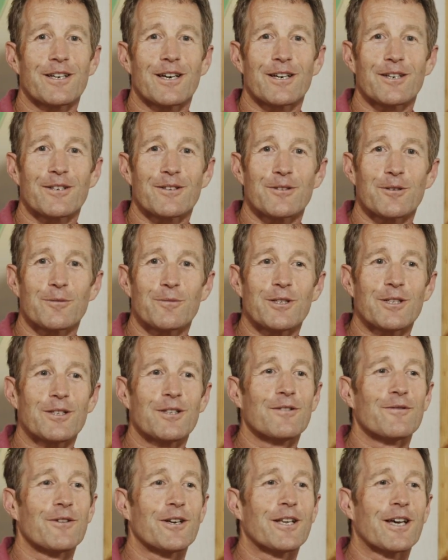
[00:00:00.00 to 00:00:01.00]
ich euch nur
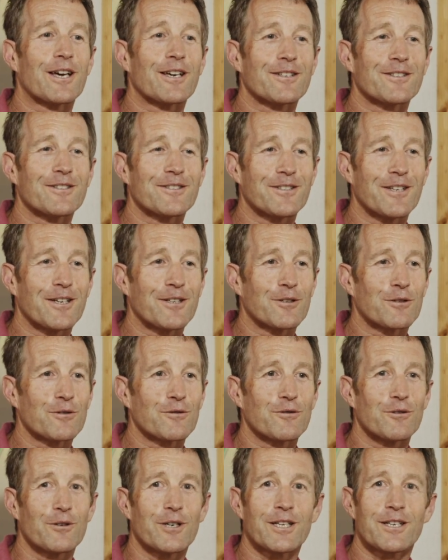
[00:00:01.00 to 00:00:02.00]
bitten, wenn euch die Sendung
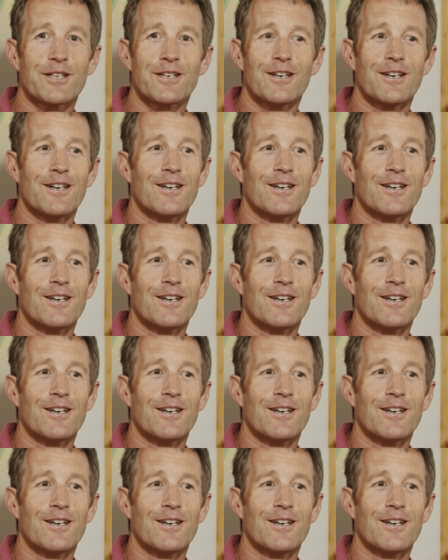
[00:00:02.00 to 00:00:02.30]
gefällt,